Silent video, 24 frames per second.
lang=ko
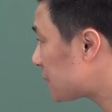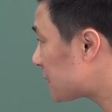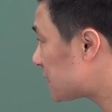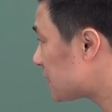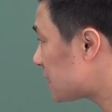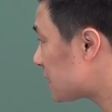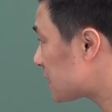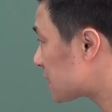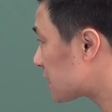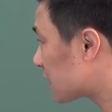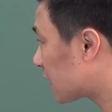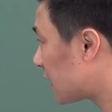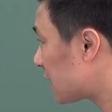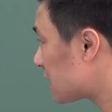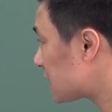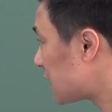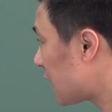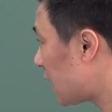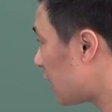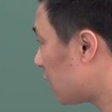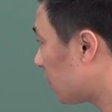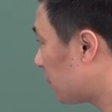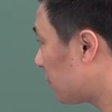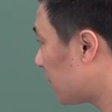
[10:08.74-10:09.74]
비즈니스가,
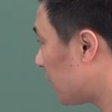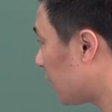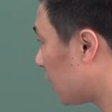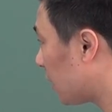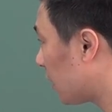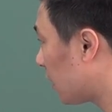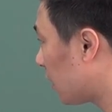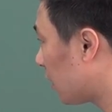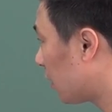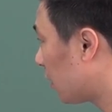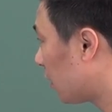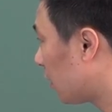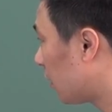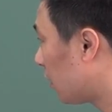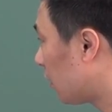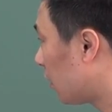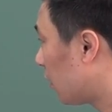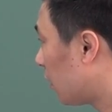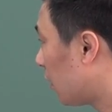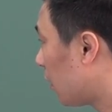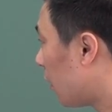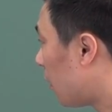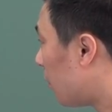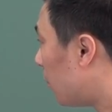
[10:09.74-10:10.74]
사업이
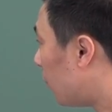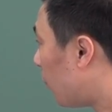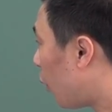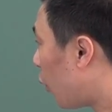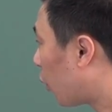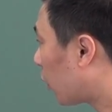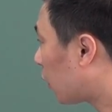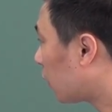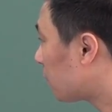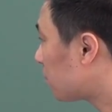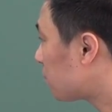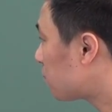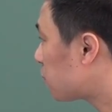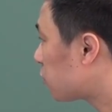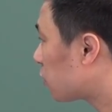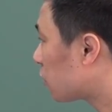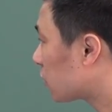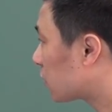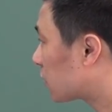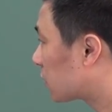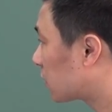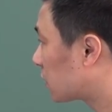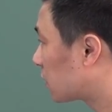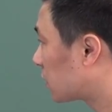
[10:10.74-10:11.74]
more
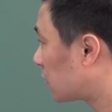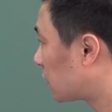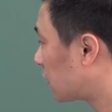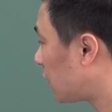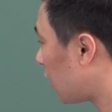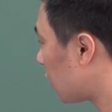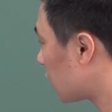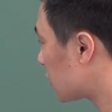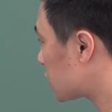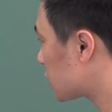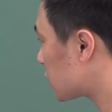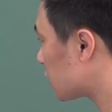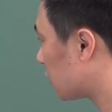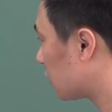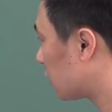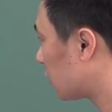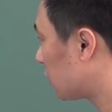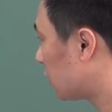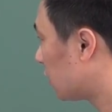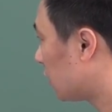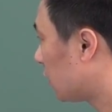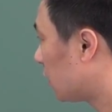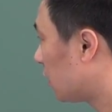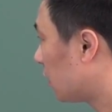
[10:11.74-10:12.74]
production,
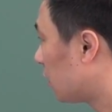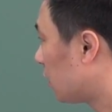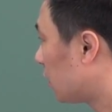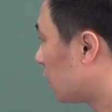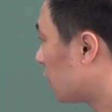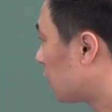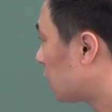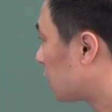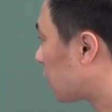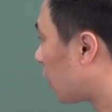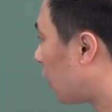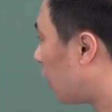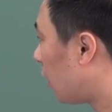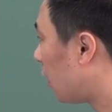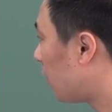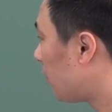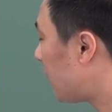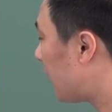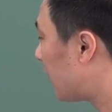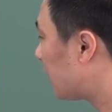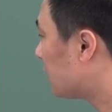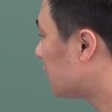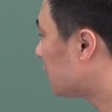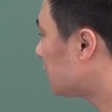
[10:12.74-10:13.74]
더
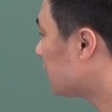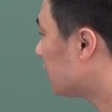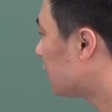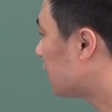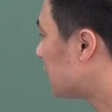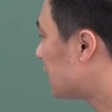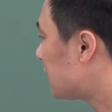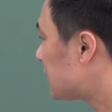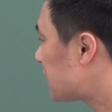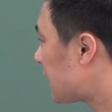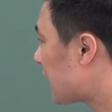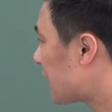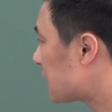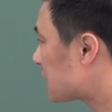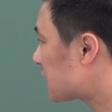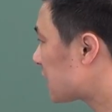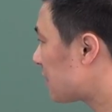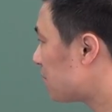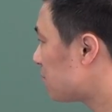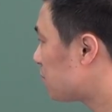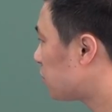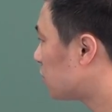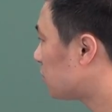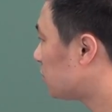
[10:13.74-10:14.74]
많은
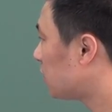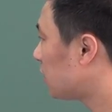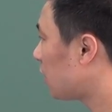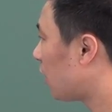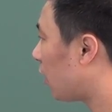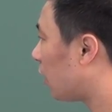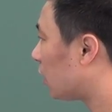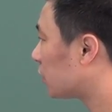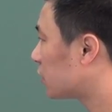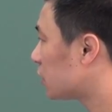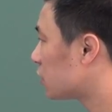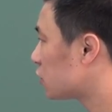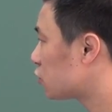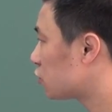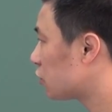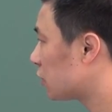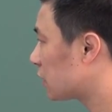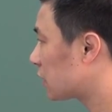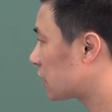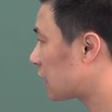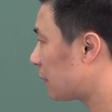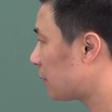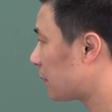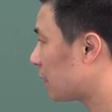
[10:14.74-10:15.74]
생산품을 얻을 수
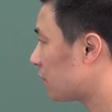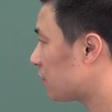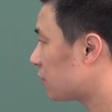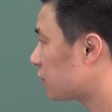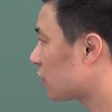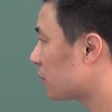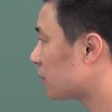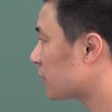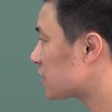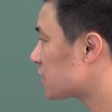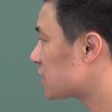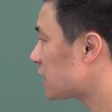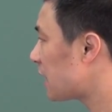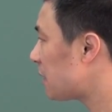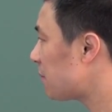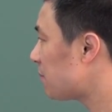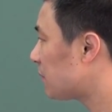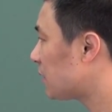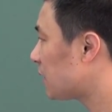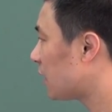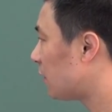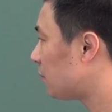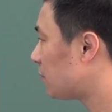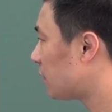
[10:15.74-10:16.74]
있다면 from the
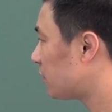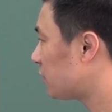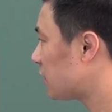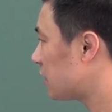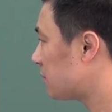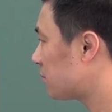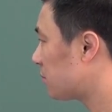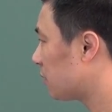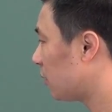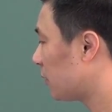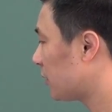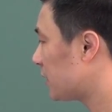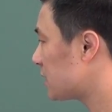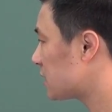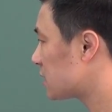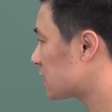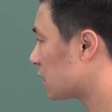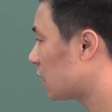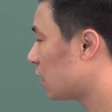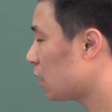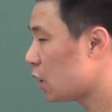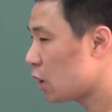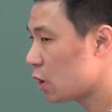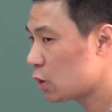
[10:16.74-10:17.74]
same number of employees,
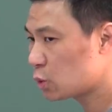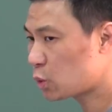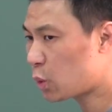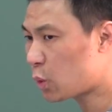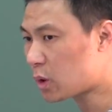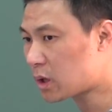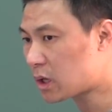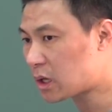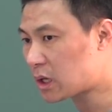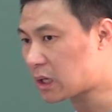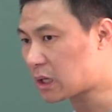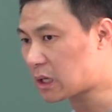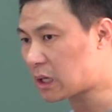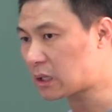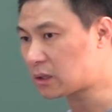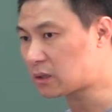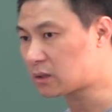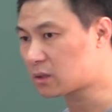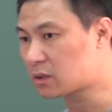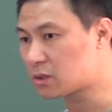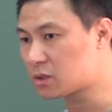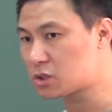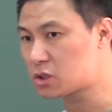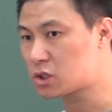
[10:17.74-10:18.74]

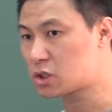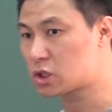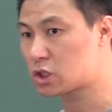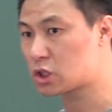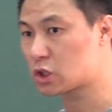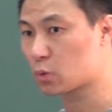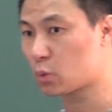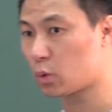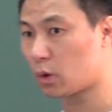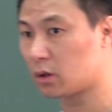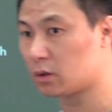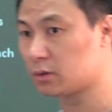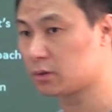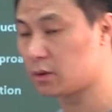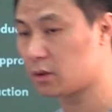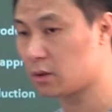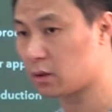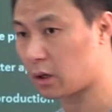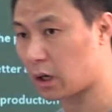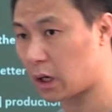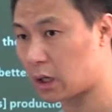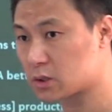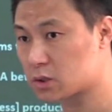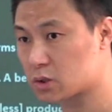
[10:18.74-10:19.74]
똑같은
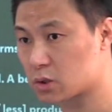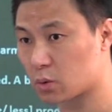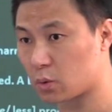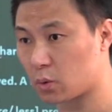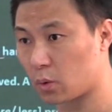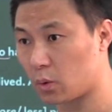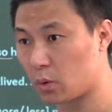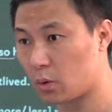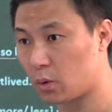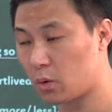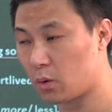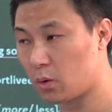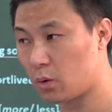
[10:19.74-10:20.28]
직원을 가지고